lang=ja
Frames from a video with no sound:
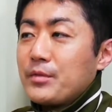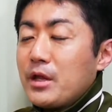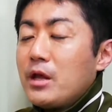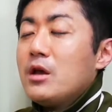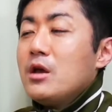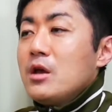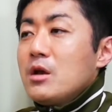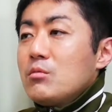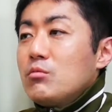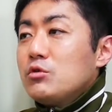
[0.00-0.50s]

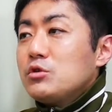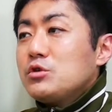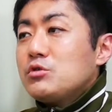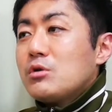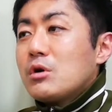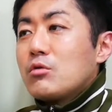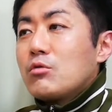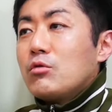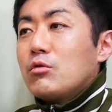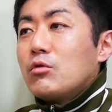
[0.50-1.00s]
で、もしく
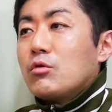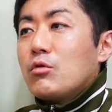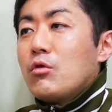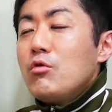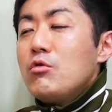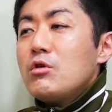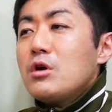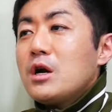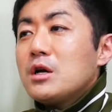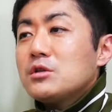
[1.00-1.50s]
はこう、
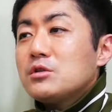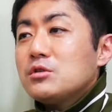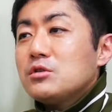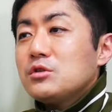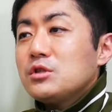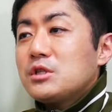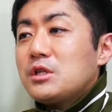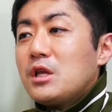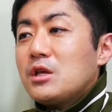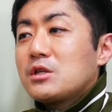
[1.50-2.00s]
婚
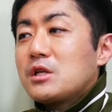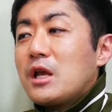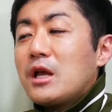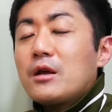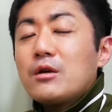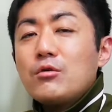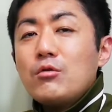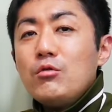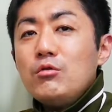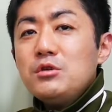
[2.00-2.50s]
活して
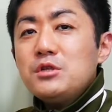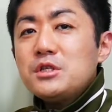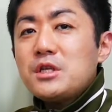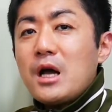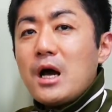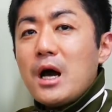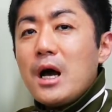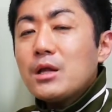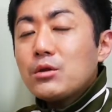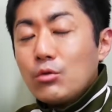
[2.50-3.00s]
結婚し
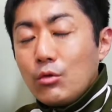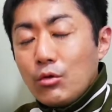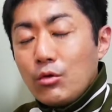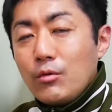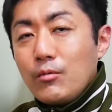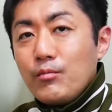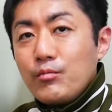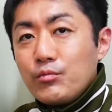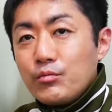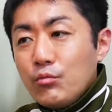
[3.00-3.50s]
た後
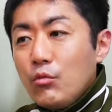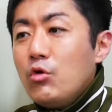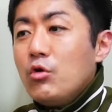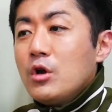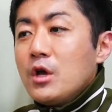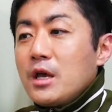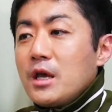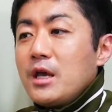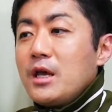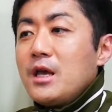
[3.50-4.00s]

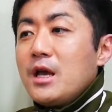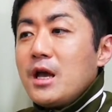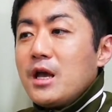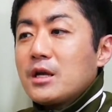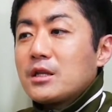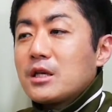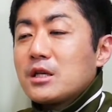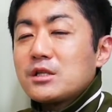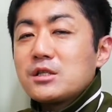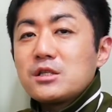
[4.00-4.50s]
も エーアイ
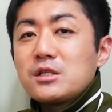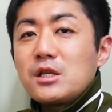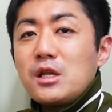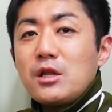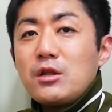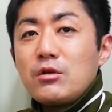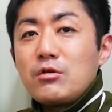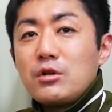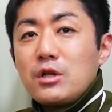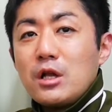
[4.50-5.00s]
が助
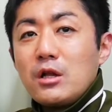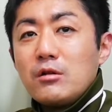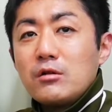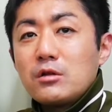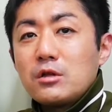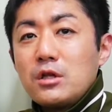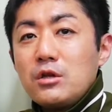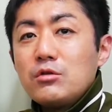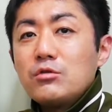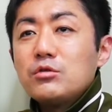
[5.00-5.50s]
けてくれ
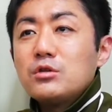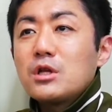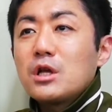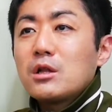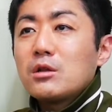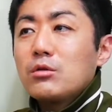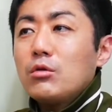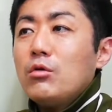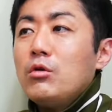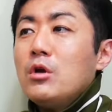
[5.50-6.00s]
るっていう風にな
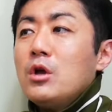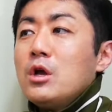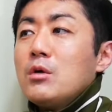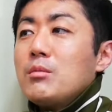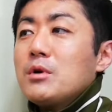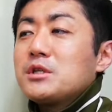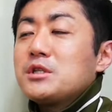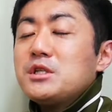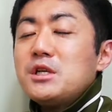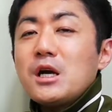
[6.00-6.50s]
ると、
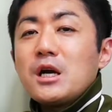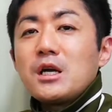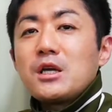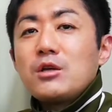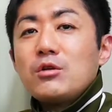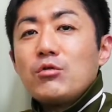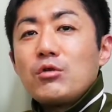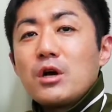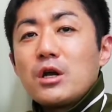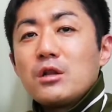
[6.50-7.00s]
まあ、視野が
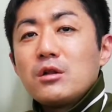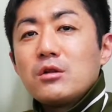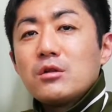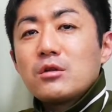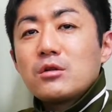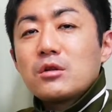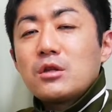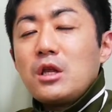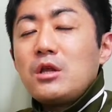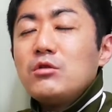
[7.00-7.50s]
広がるっ
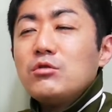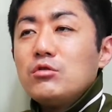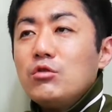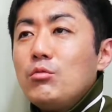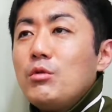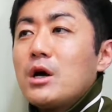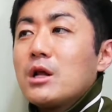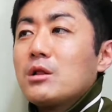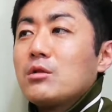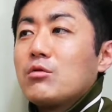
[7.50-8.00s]
ていう
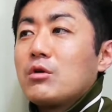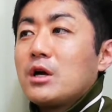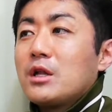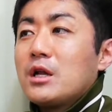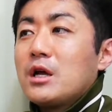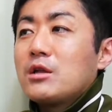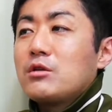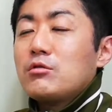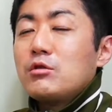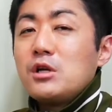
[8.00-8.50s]
のもあるのか
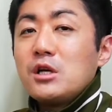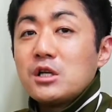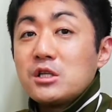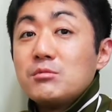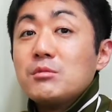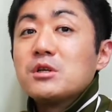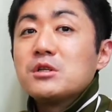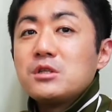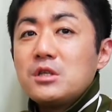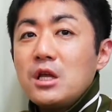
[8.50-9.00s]
なっていう気が
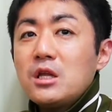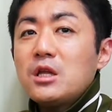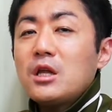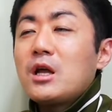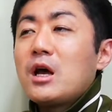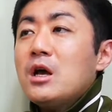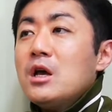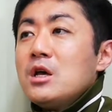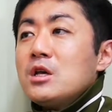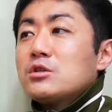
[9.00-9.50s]
しますね。た
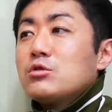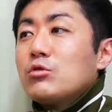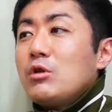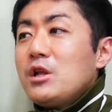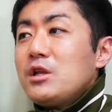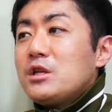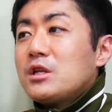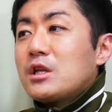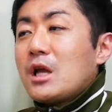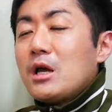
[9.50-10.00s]
だ、そ
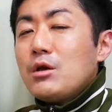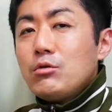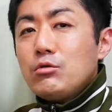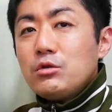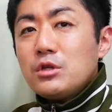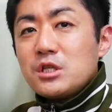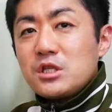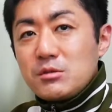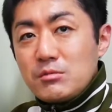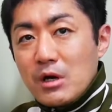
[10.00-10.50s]
れに頼っ
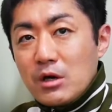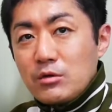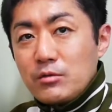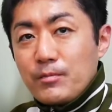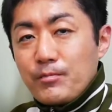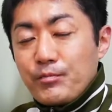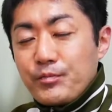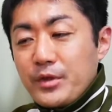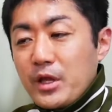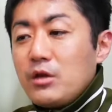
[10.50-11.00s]
てしまうっ
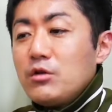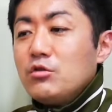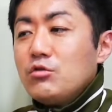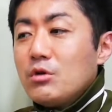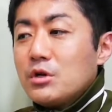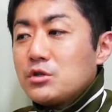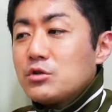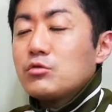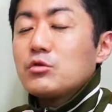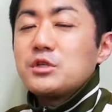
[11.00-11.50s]
ていう
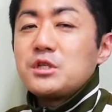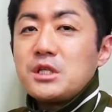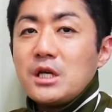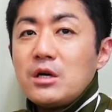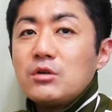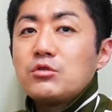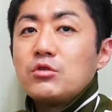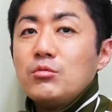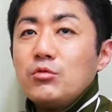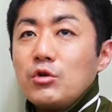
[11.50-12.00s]
のはちょっと違
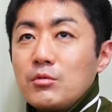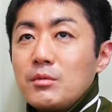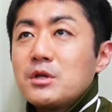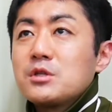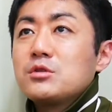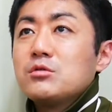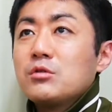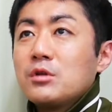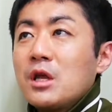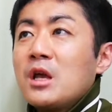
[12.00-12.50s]
うと思いま
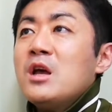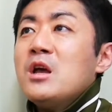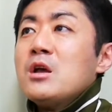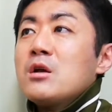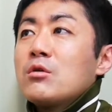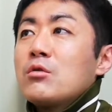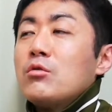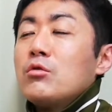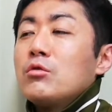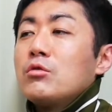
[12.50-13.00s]
すので、
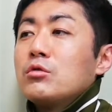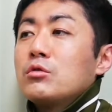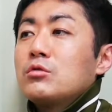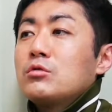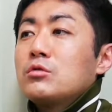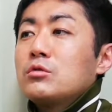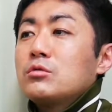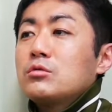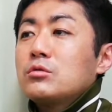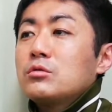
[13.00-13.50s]
こう、